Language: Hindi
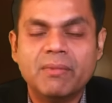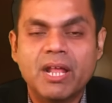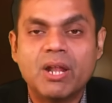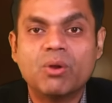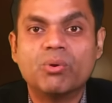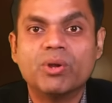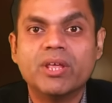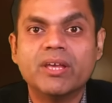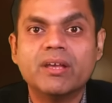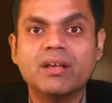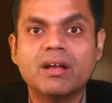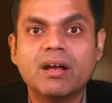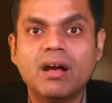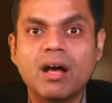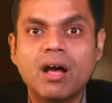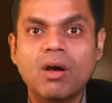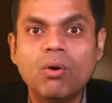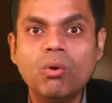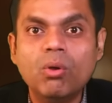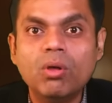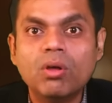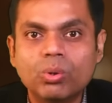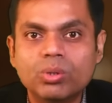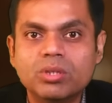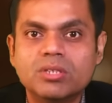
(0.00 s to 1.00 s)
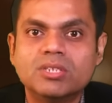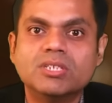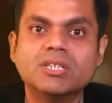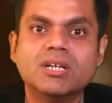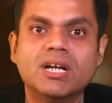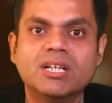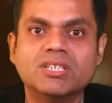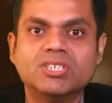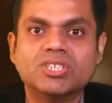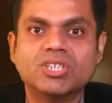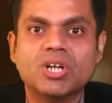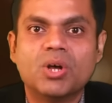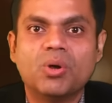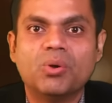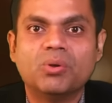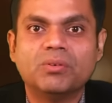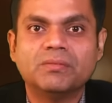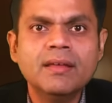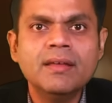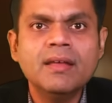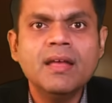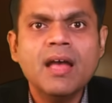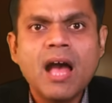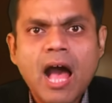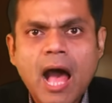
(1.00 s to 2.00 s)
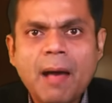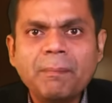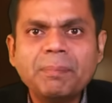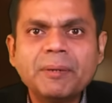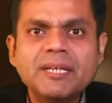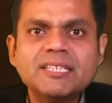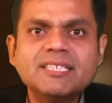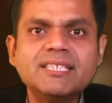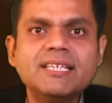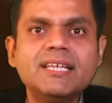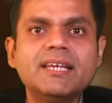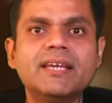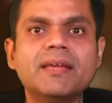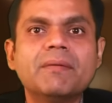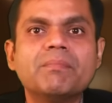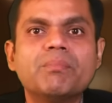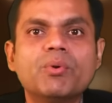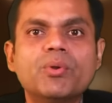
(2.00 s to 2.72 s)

मेलोडी खाओ खुद जान जाओ आप किसी के